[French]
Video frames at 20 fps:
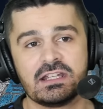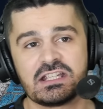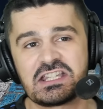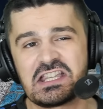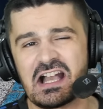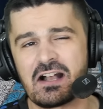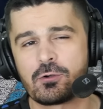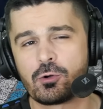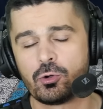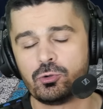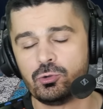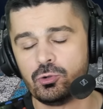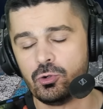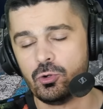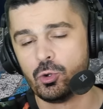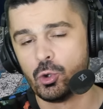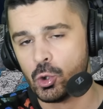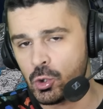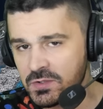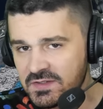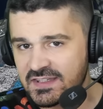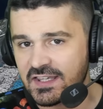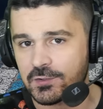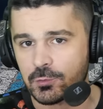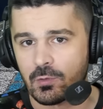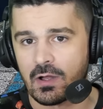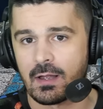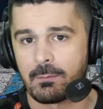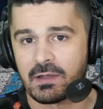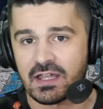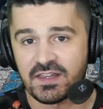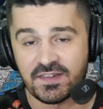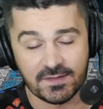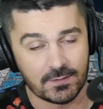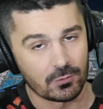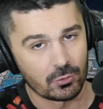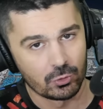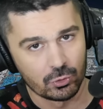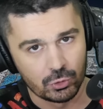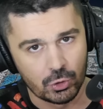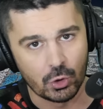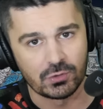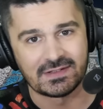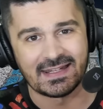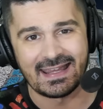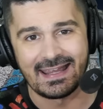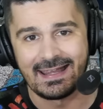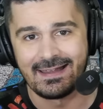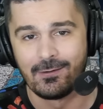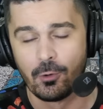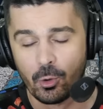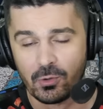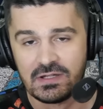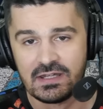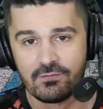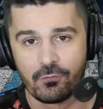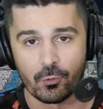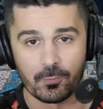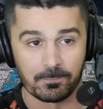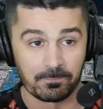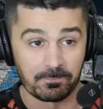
qui a connu une saison à Brest de très haut niveau.